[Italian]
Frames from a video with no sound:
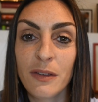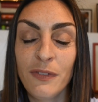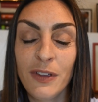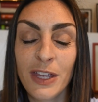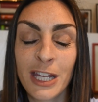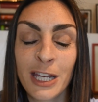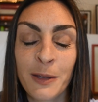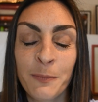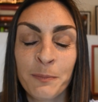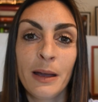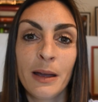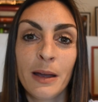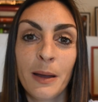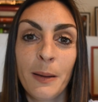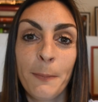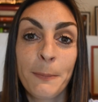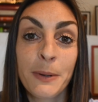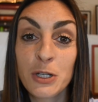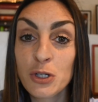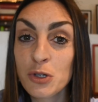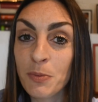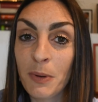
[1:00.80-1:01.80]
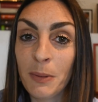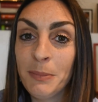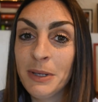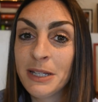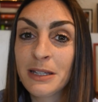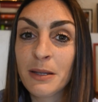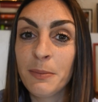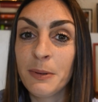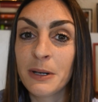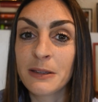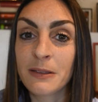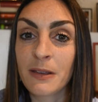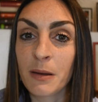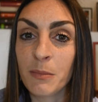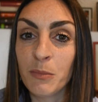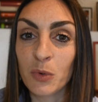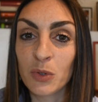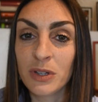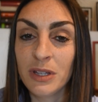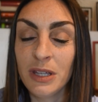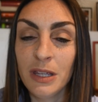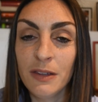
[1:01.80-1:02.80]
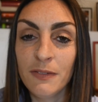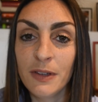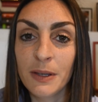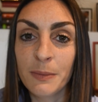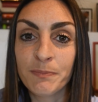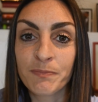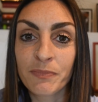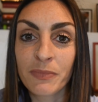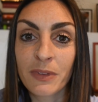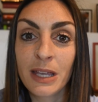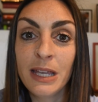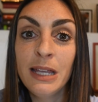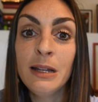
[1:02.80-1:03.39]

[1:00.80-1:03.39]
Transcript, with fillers: i vini, eh, principalmente per tre motivi.